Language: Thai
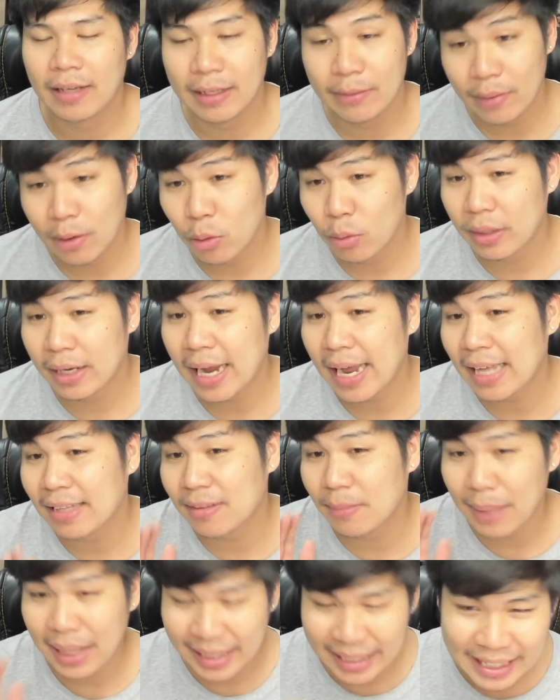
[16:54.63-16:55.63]
คิดว่าคุณแค่
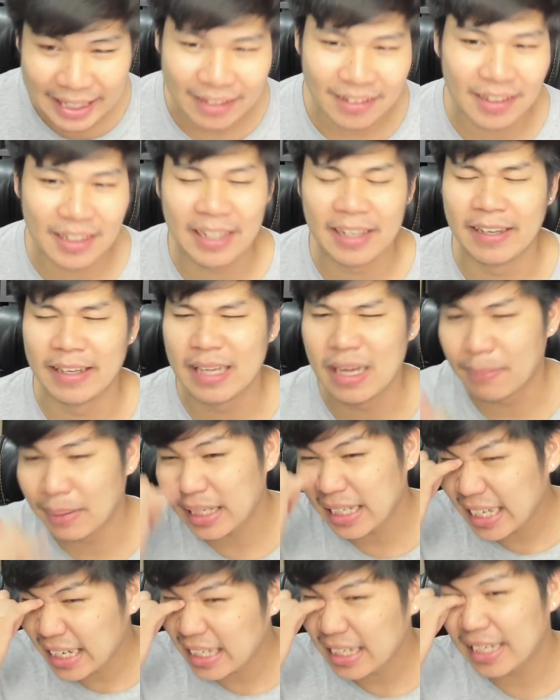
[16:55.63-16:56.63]
จะมาเกียนเฉยๆอย่า
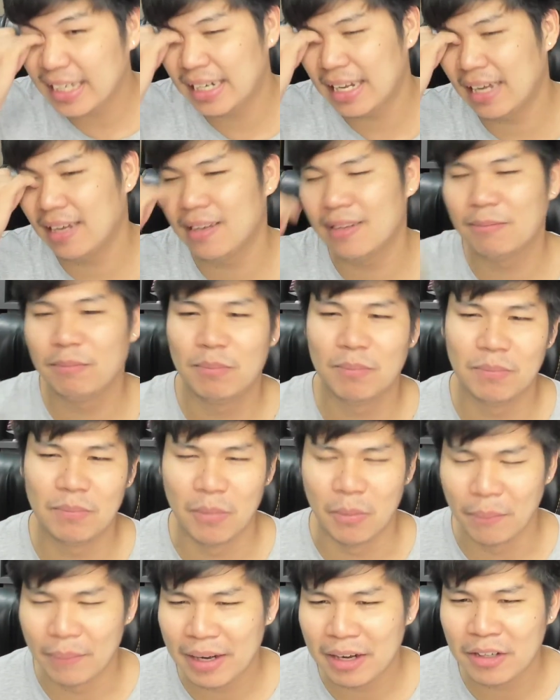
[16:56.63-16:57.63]
มาเกียนเลยนะฮะ
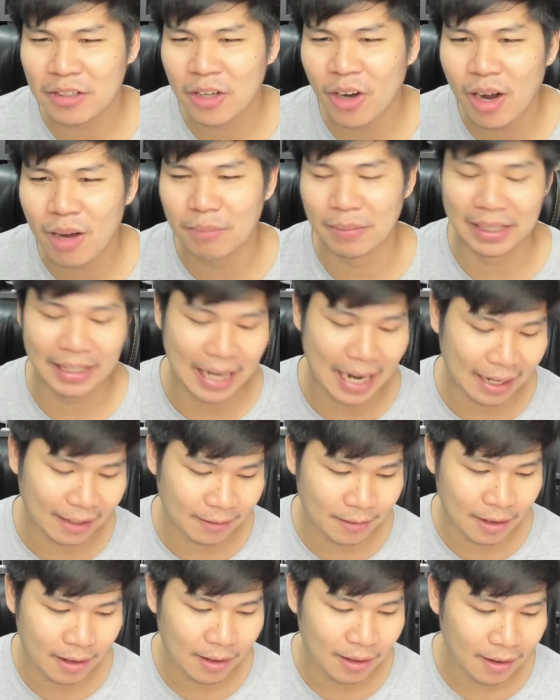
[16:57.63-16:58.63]
ผมไม่ค่อยชอบเหมือนกัน
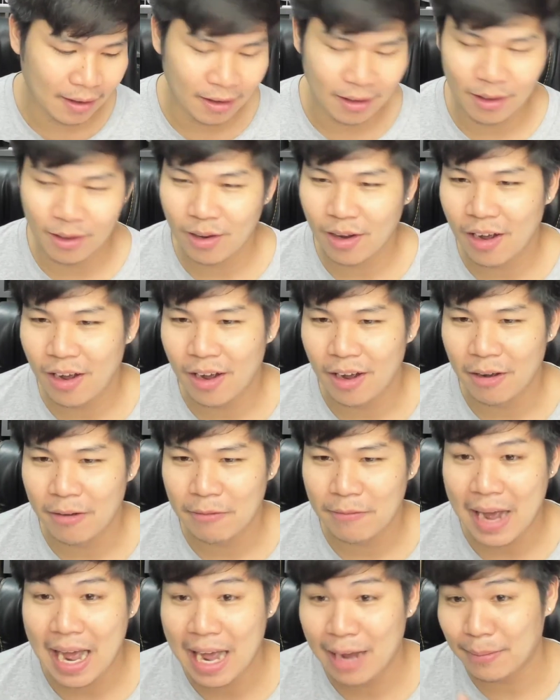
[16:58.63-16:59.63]
แล้วก็
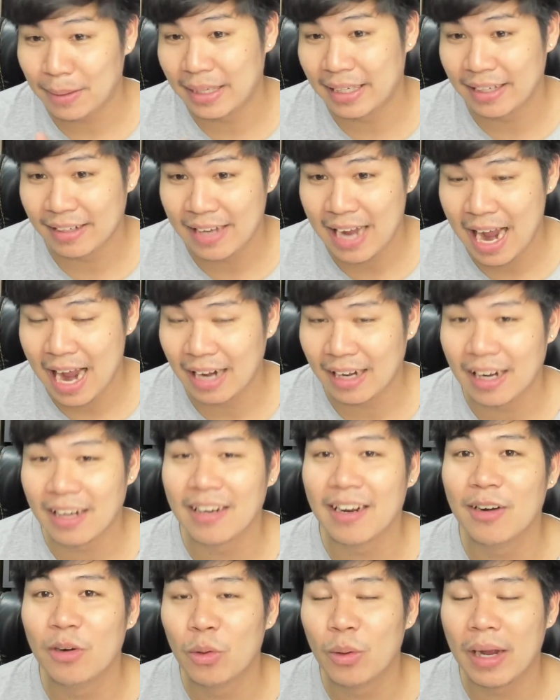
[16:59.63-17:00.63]
ฝากไปอีกอย่างนะ
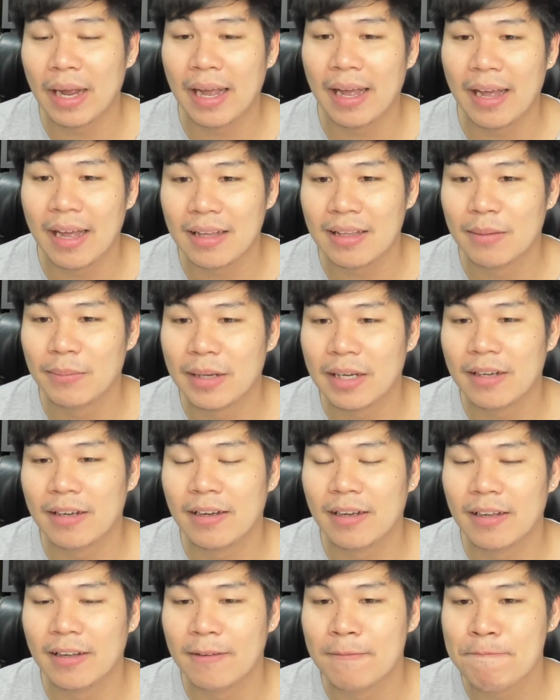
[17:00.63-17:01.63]
ถ้าลูกค้ายังไม่เค
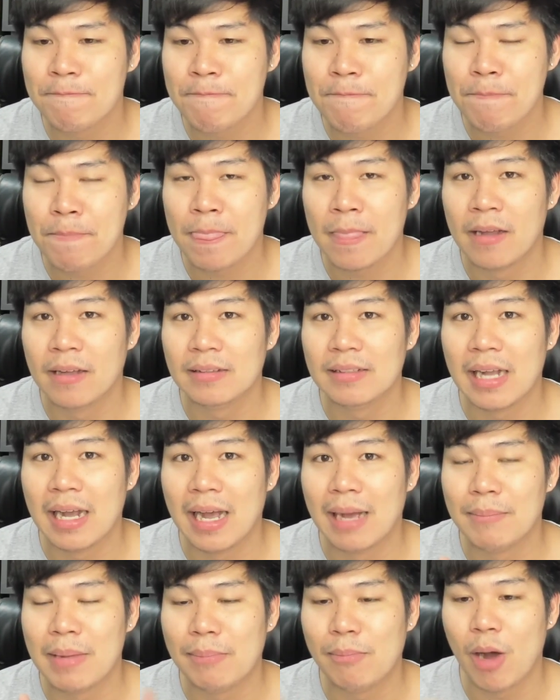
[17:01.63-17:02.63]
ยจะ
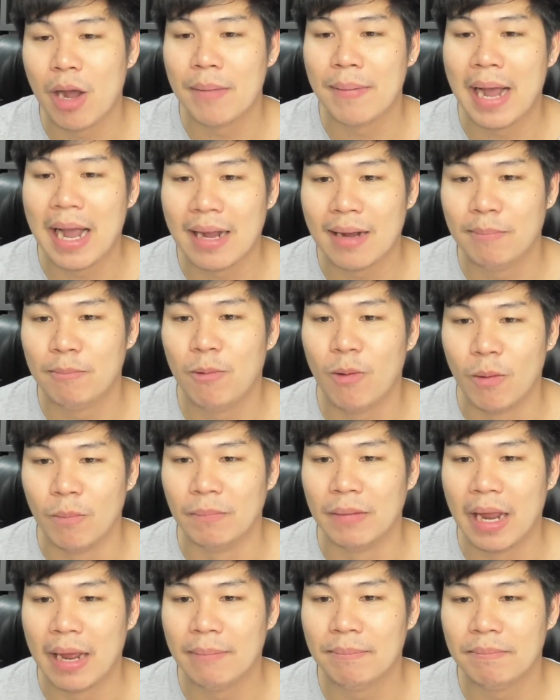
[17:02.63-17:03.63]
มาปล่อยพระกับผม
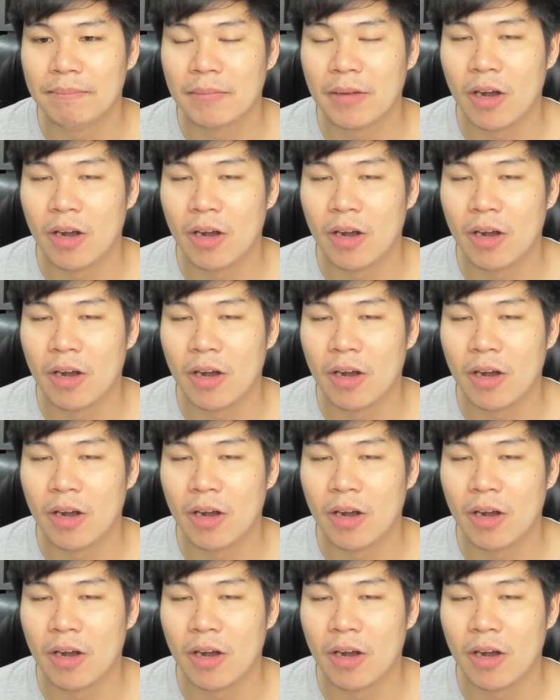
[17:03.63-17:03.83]
นะครับ